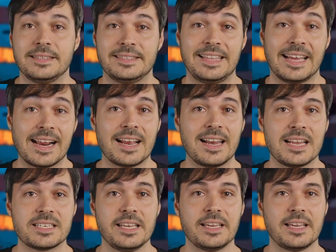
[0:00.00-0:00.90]
¿Terra
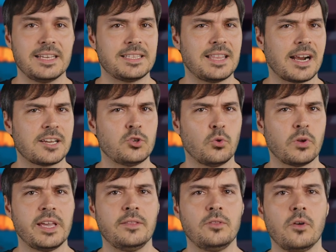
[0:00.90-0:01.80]
Classic está
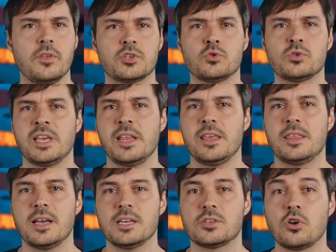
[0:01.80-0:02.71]
resurgiendo de sus
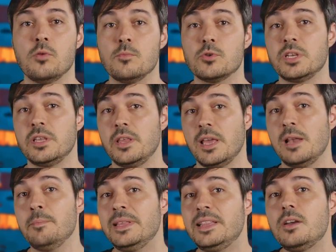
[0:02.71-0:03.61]
cenizas como si
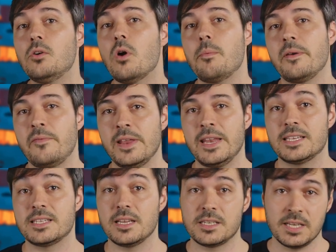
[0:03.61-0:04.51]
del mítico ave
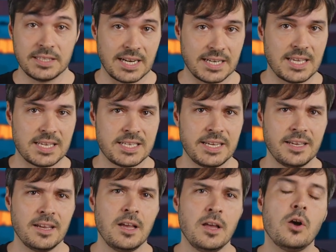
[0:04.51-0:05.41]
fénix se tratase?
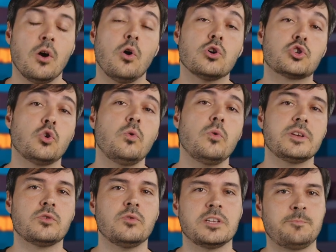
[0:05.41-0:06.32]
o solo
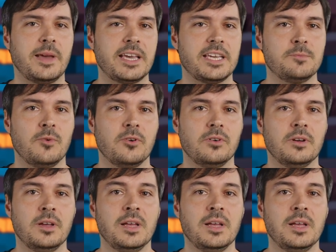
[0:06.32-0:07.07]
es un espejismo?